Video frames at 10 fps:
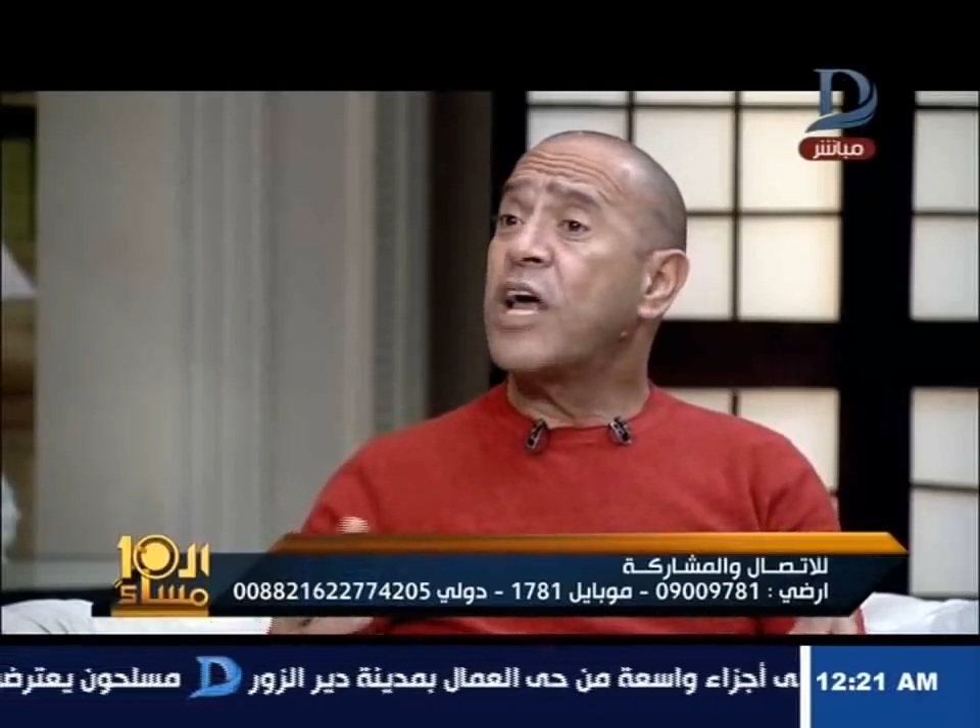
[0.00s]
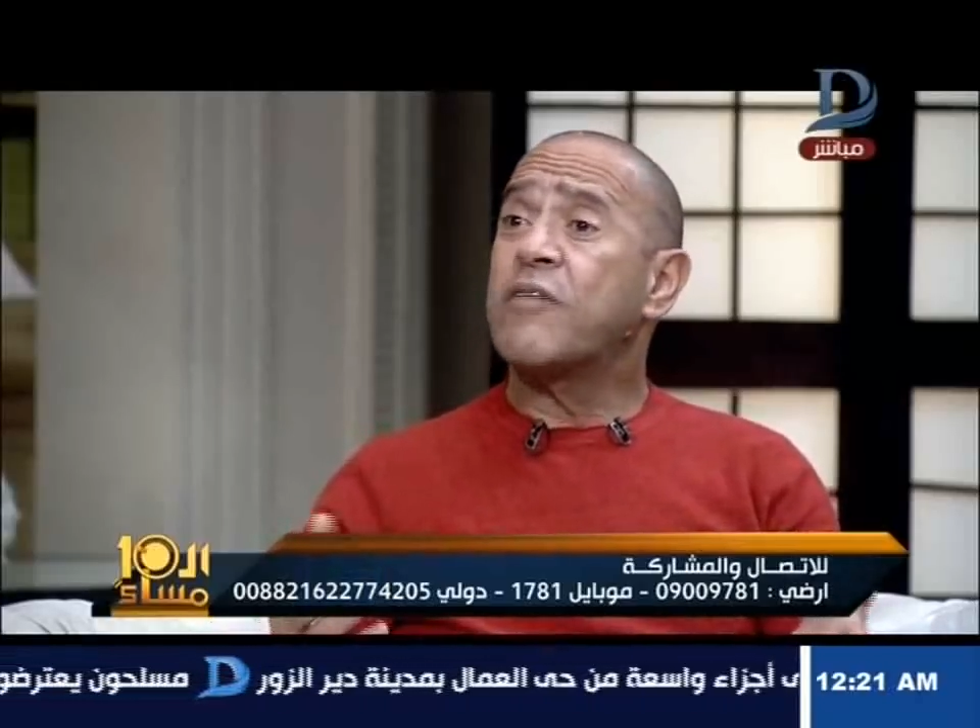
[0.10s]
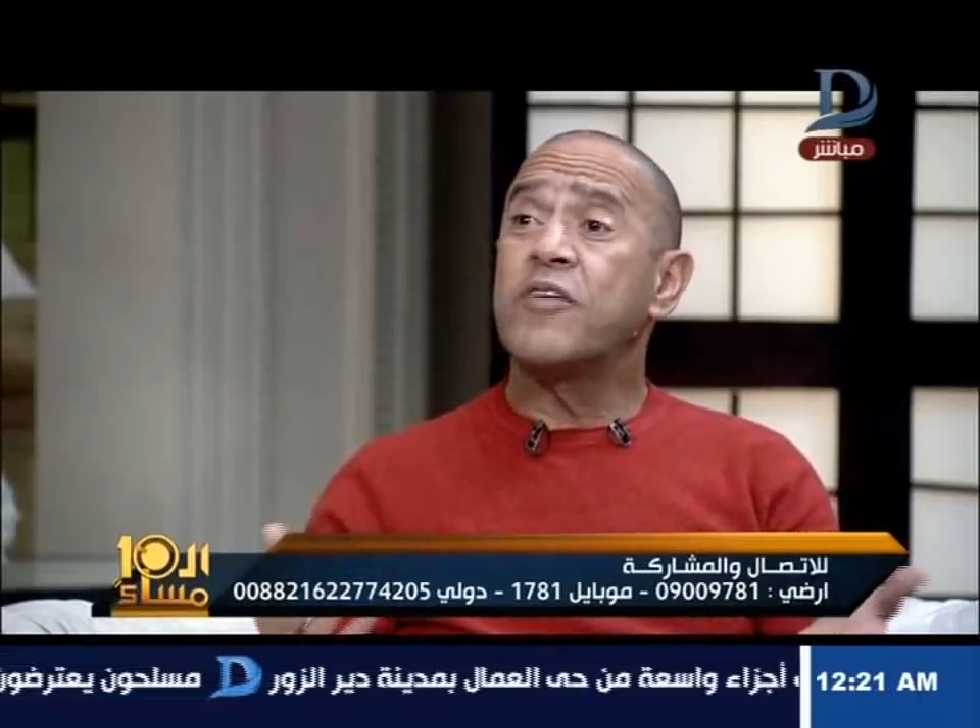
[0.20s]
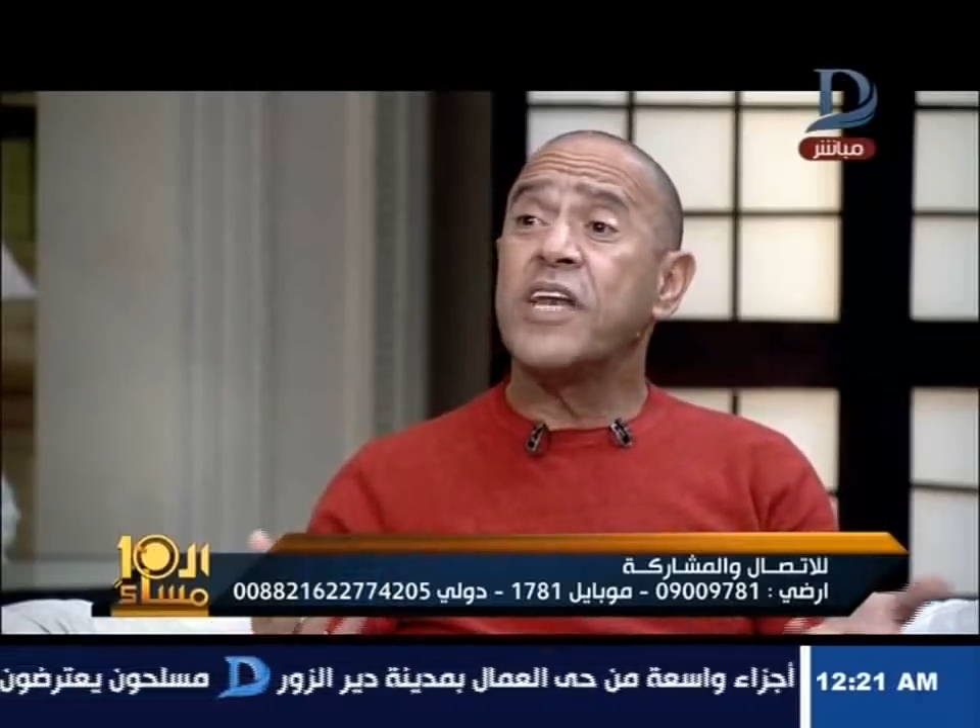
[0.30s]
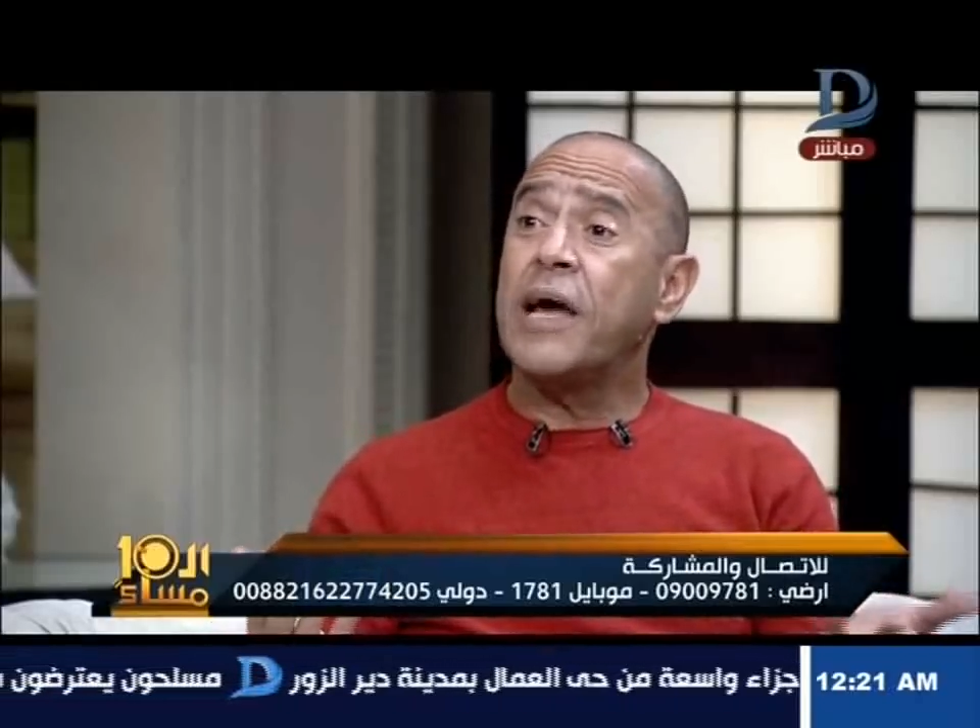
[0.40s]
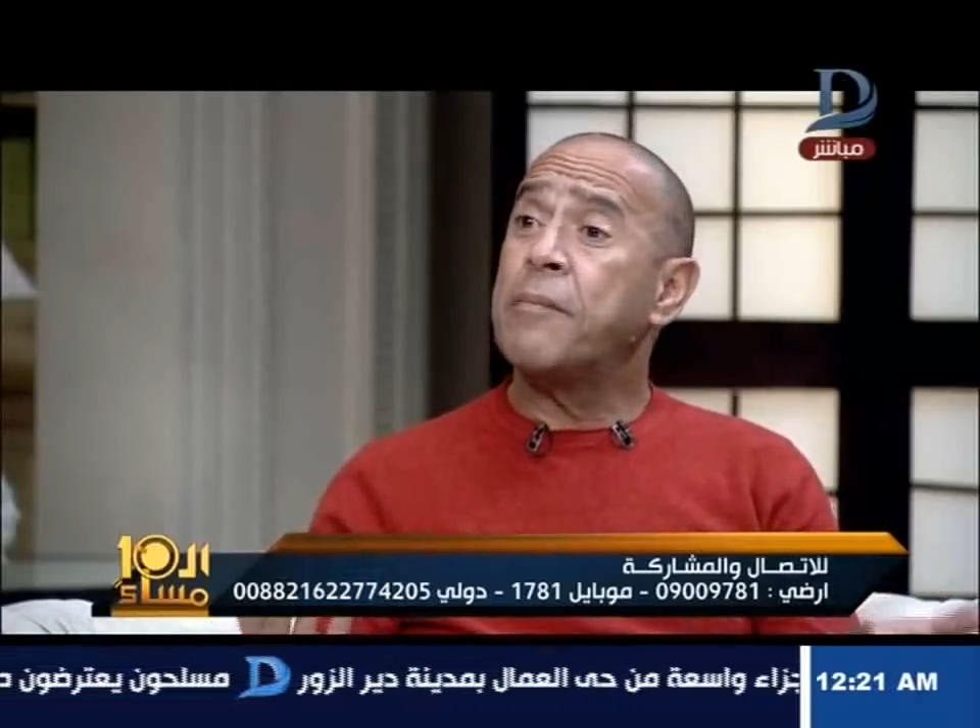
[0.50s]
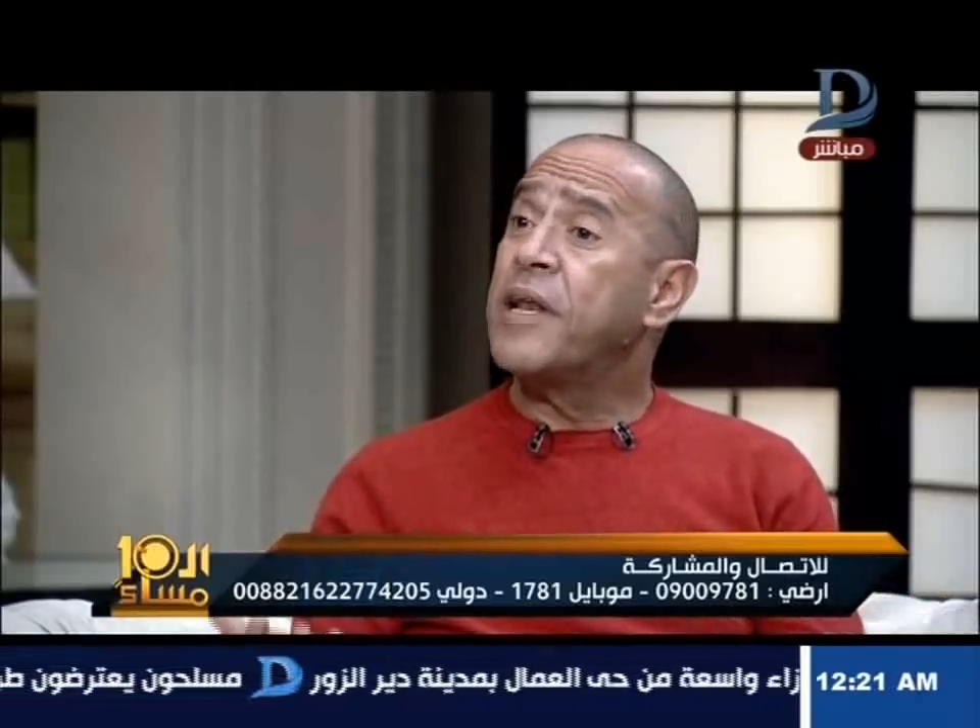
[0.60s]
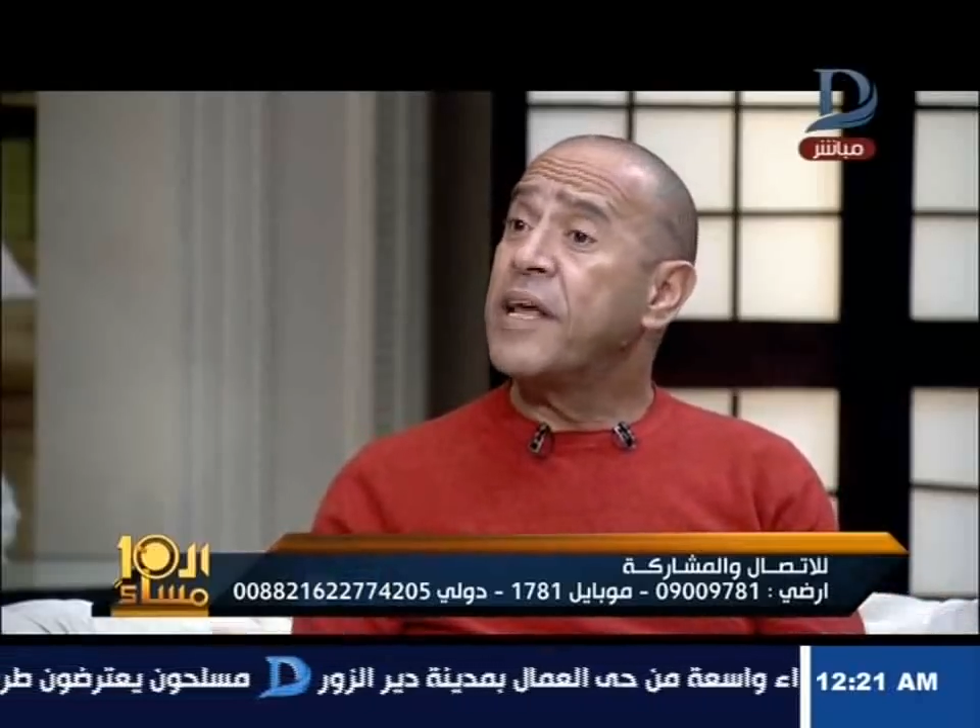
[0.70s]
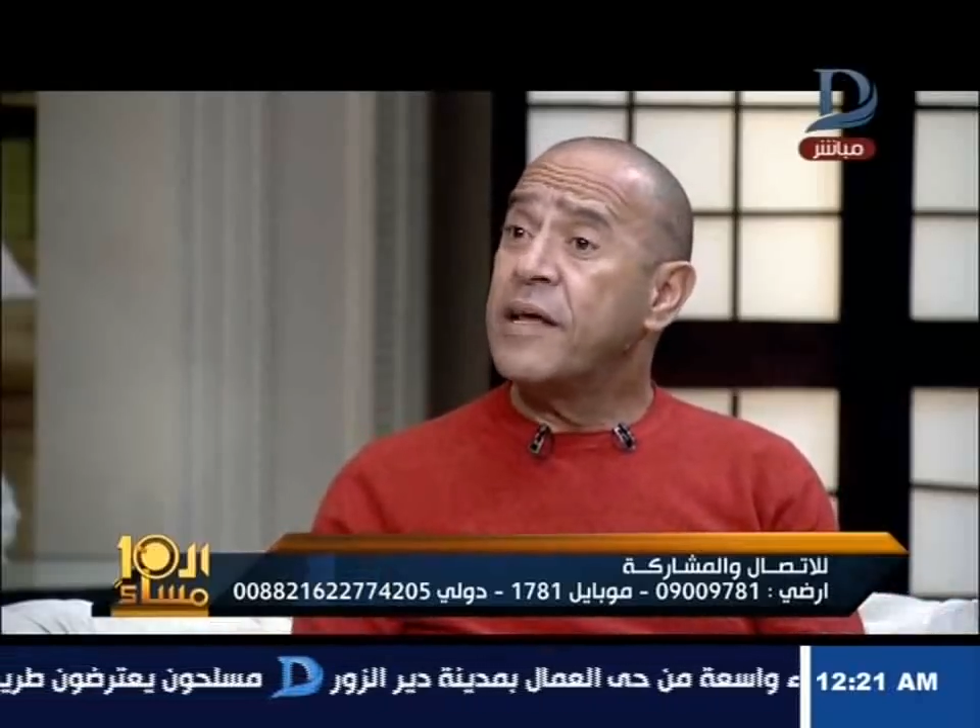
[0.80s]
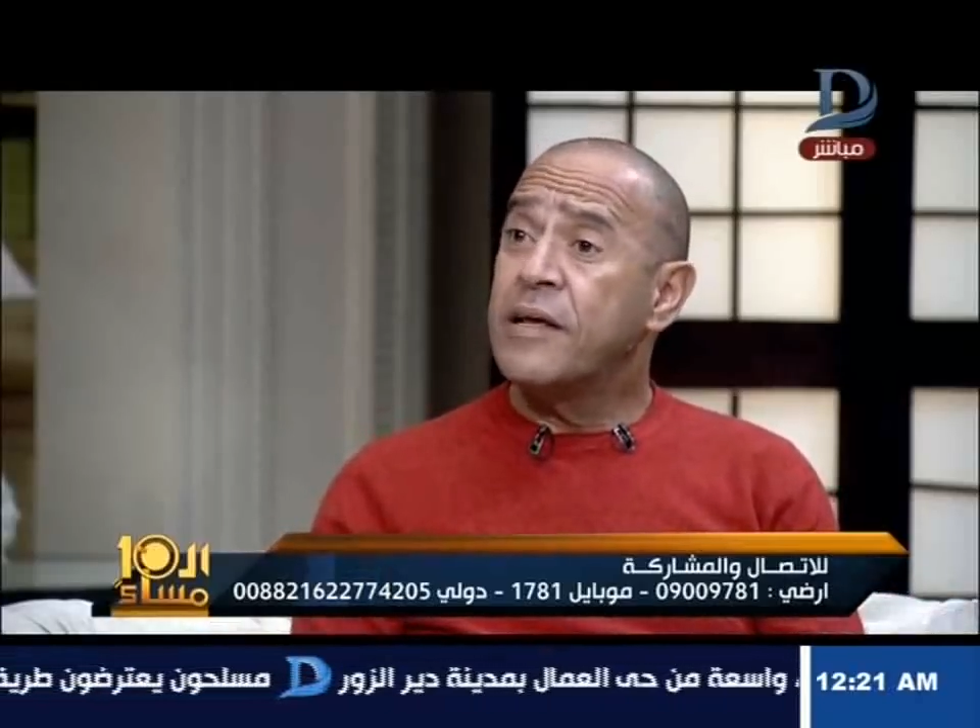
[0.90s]
عارفين نعمل
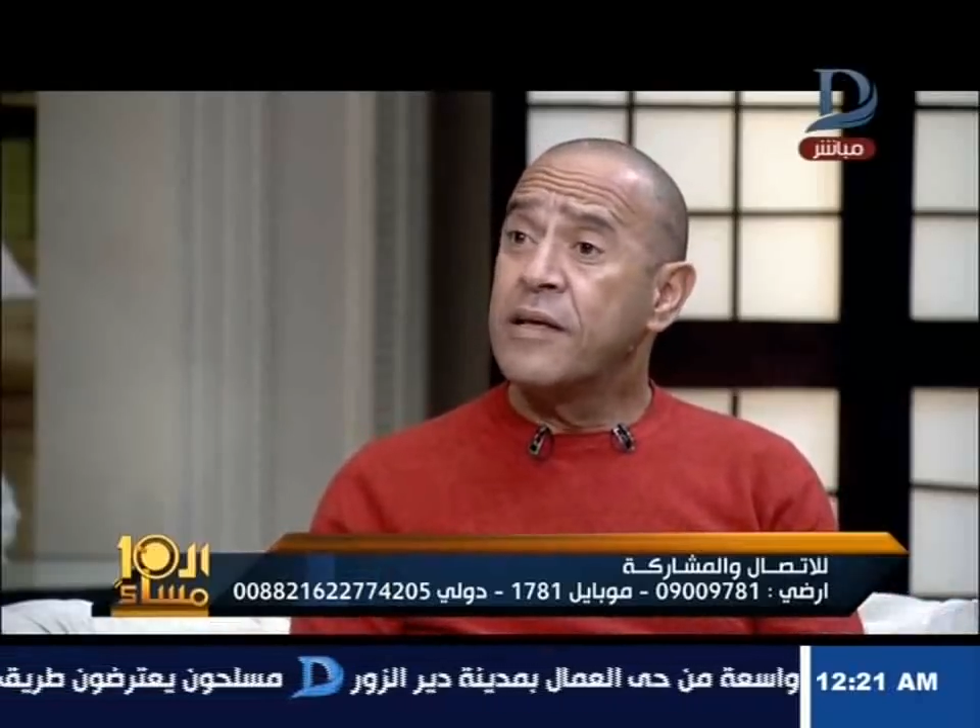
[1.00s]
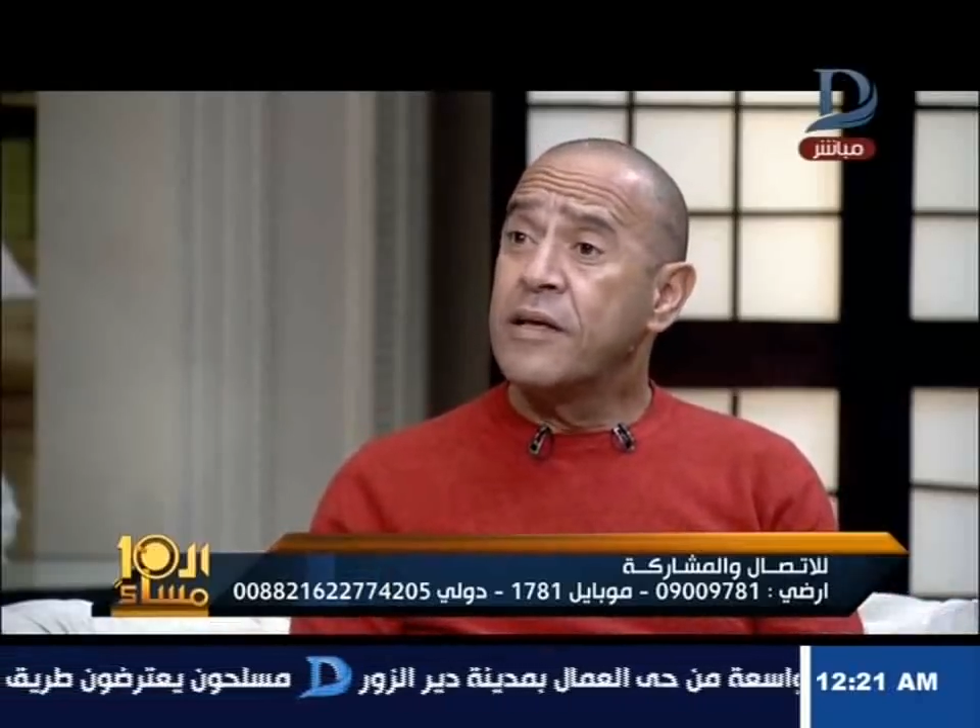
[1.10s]
ايه